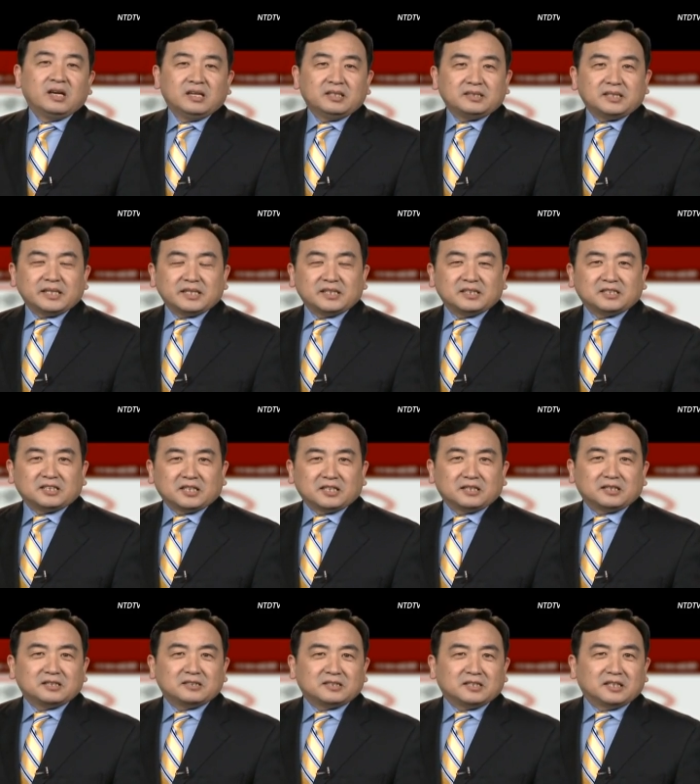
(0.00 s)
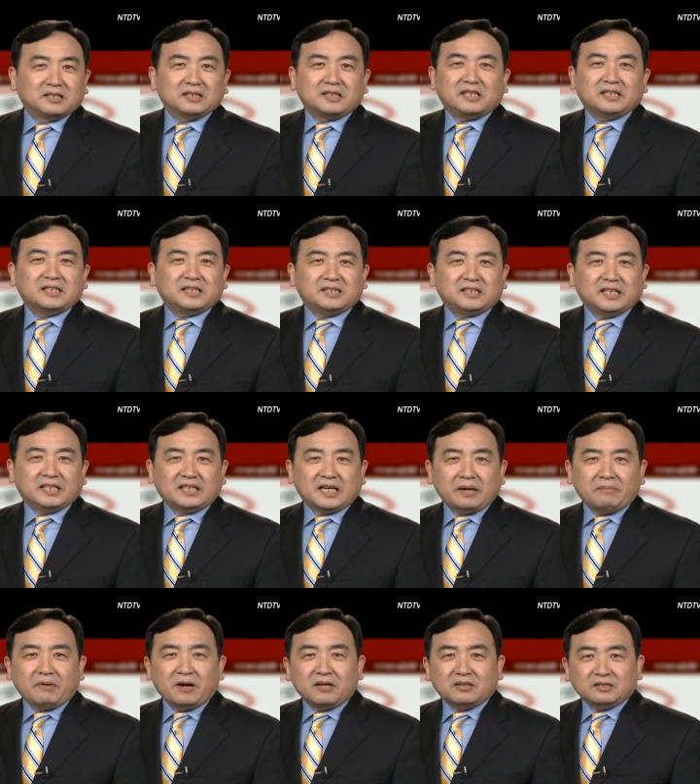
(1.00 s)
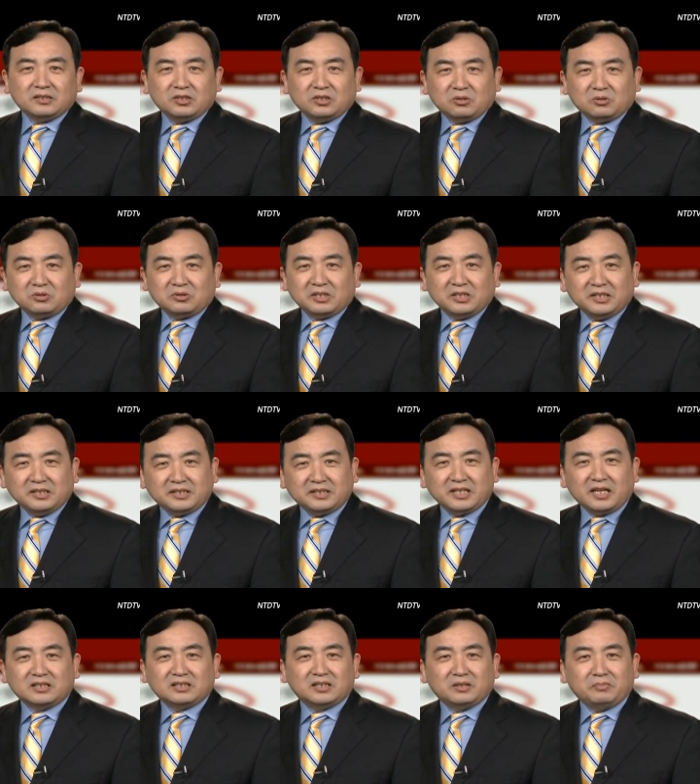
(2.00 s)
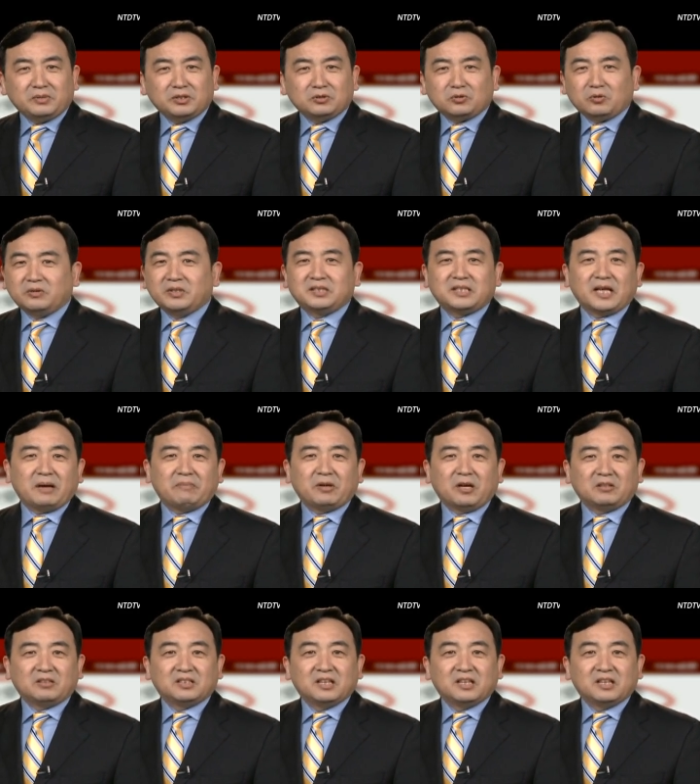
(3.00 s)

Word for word: 这个整整体的血债帮就是以江泽民作为代表的。